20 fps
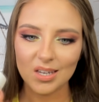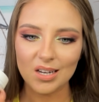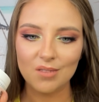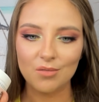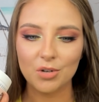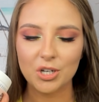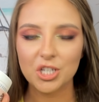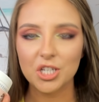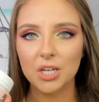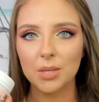
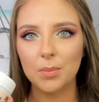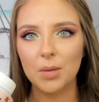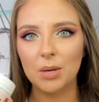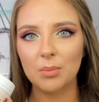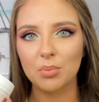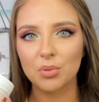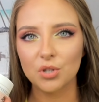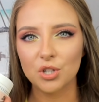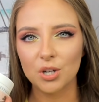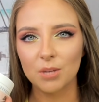właśnie jak
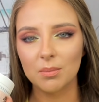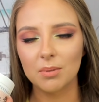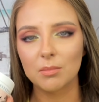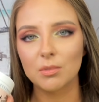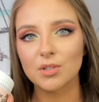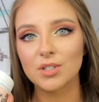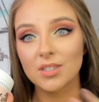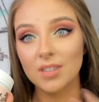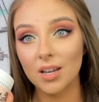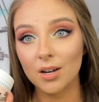miałam potrzebę
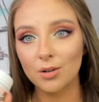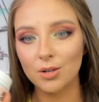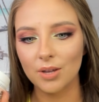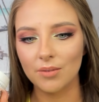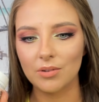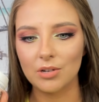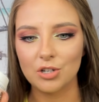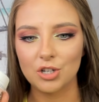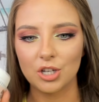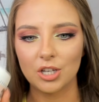mocnego
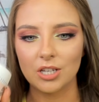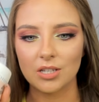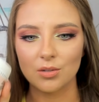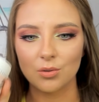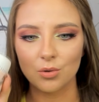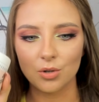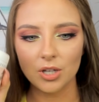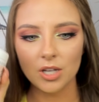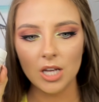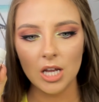nawilżenia
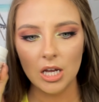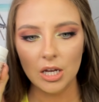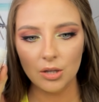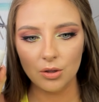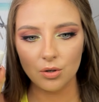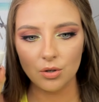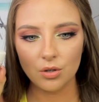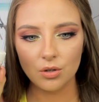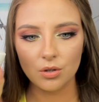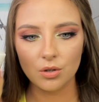skóry,
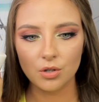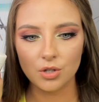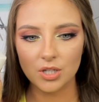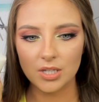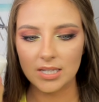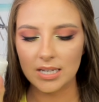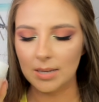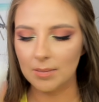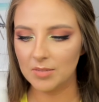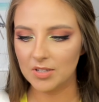to
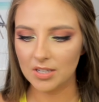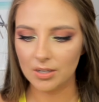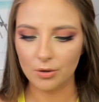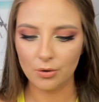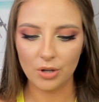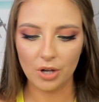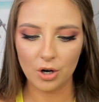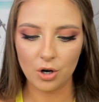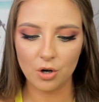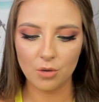korzystałam z
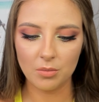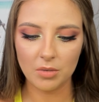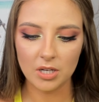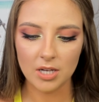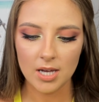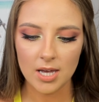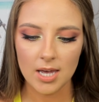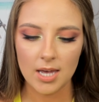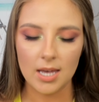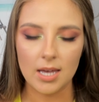tego na
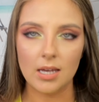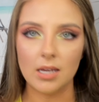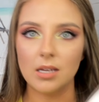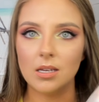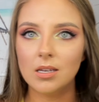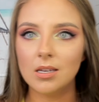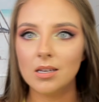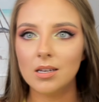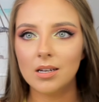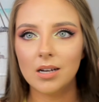komi e,
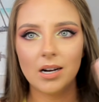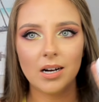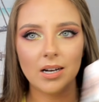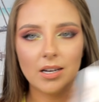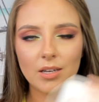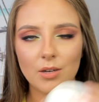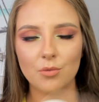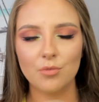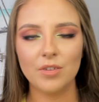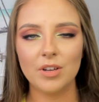i
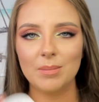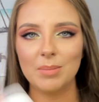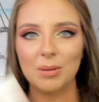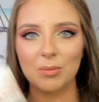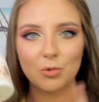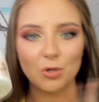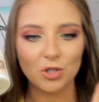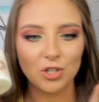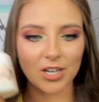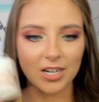ja je
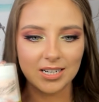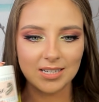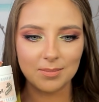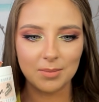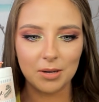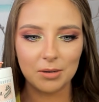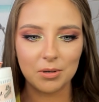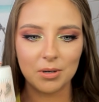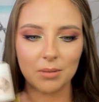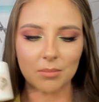uwielbiam. Już nieraz
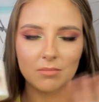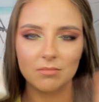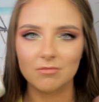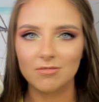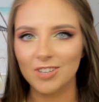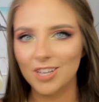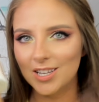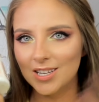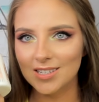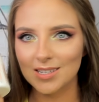miałam
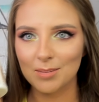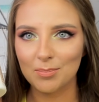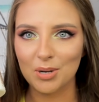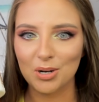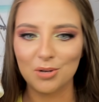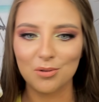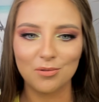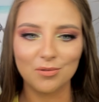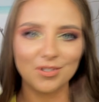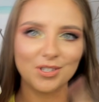wiele
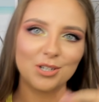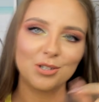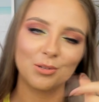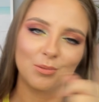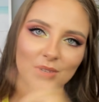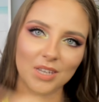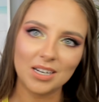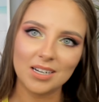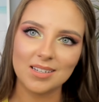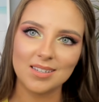zapachów,
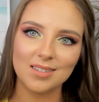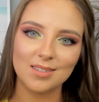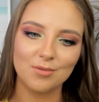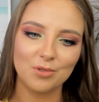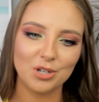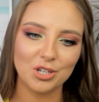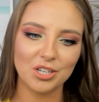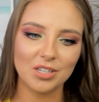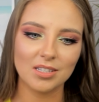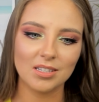zresztą teraz w
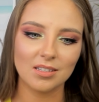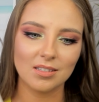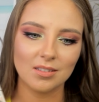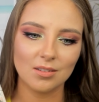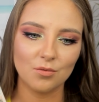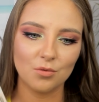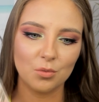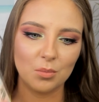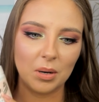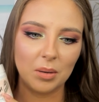łazience
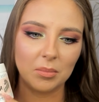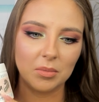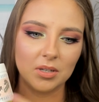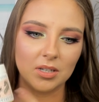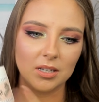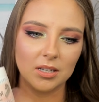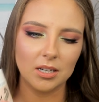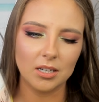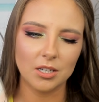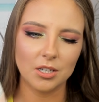znowu mam
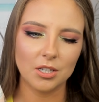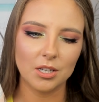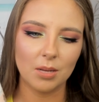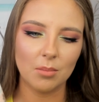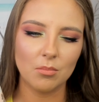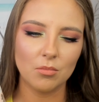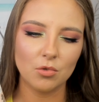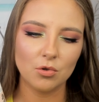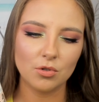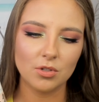e, jakiś
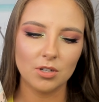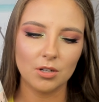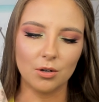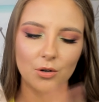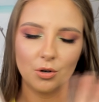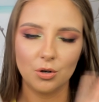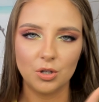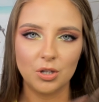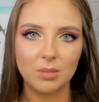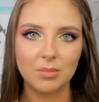tam mus
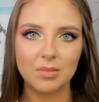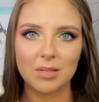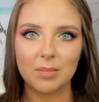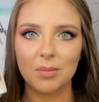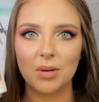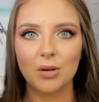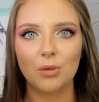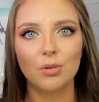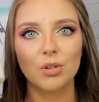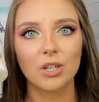tylko o innym
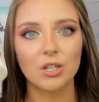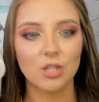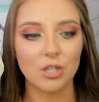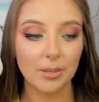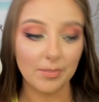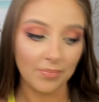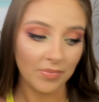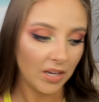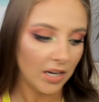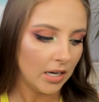zapachu,
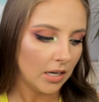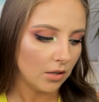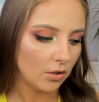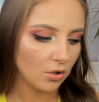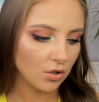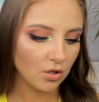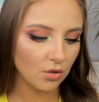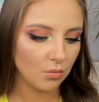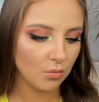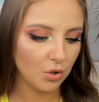także
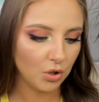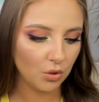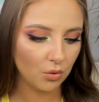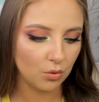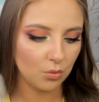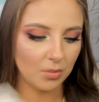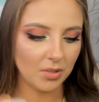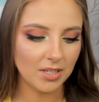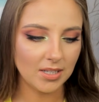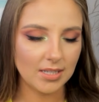to są moi
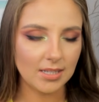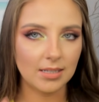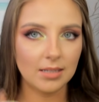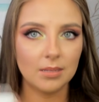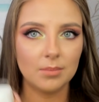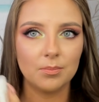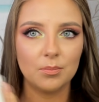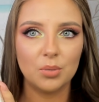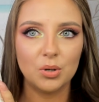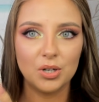ulubieńcy,
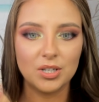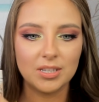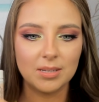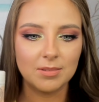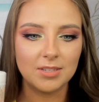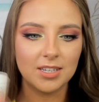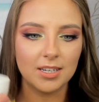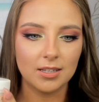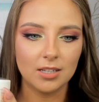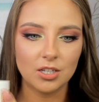
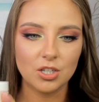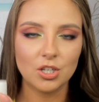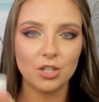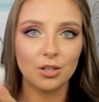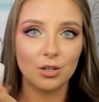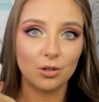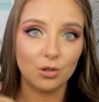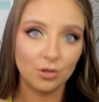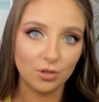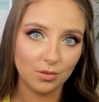polecam serdecznie,
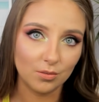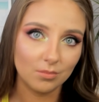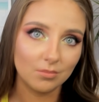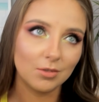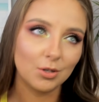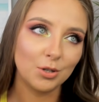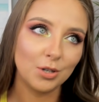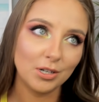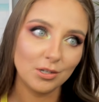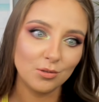tylko
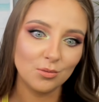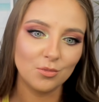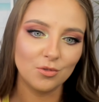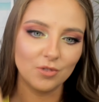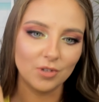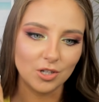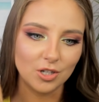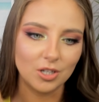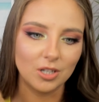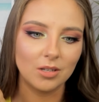od razu
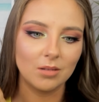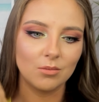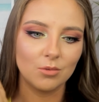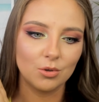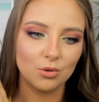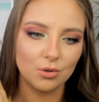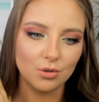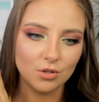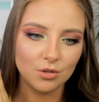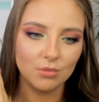mówię, że
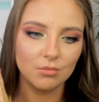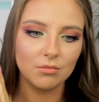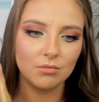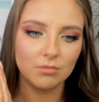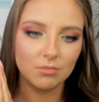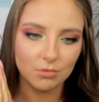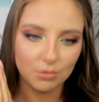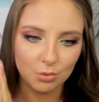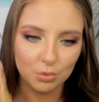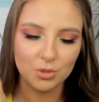no to są
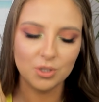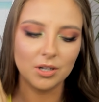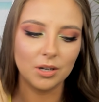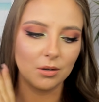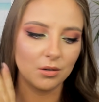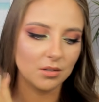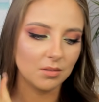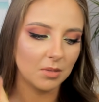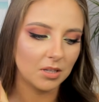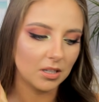tłuste
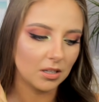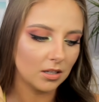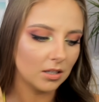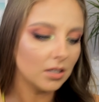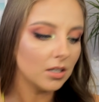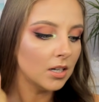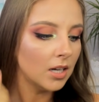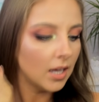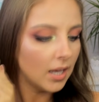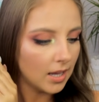
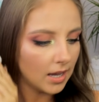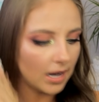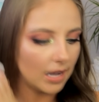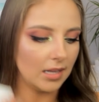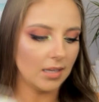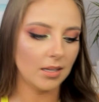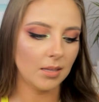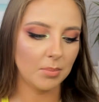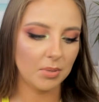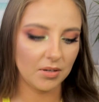kosmetyki,
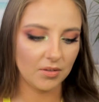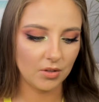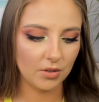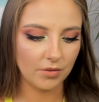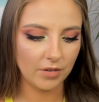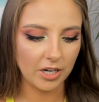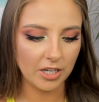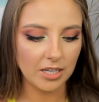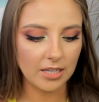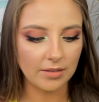ale naprawdę
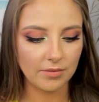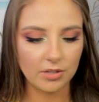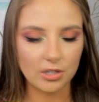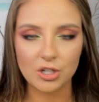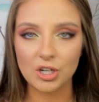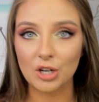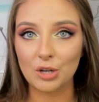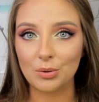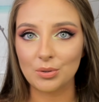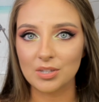fajnie
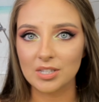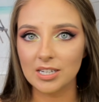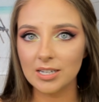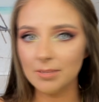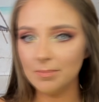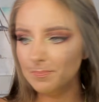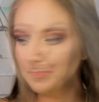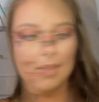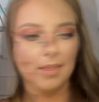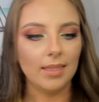nawilżające.
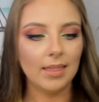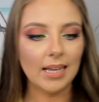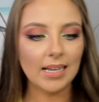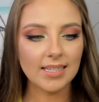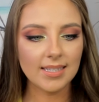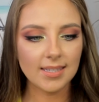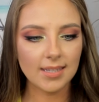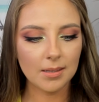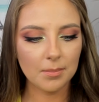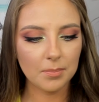
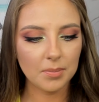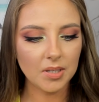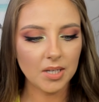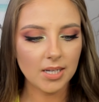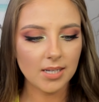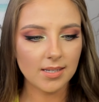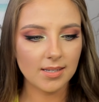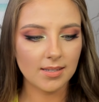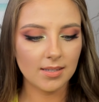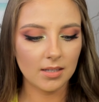
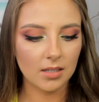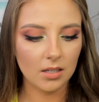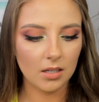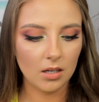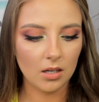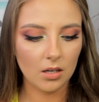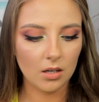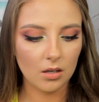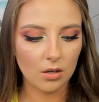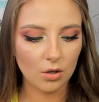Następnie z
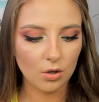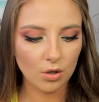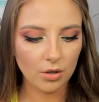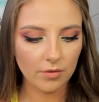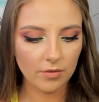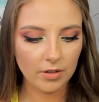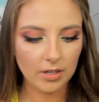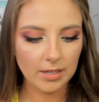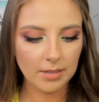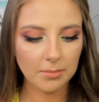
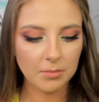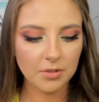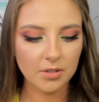Oriflame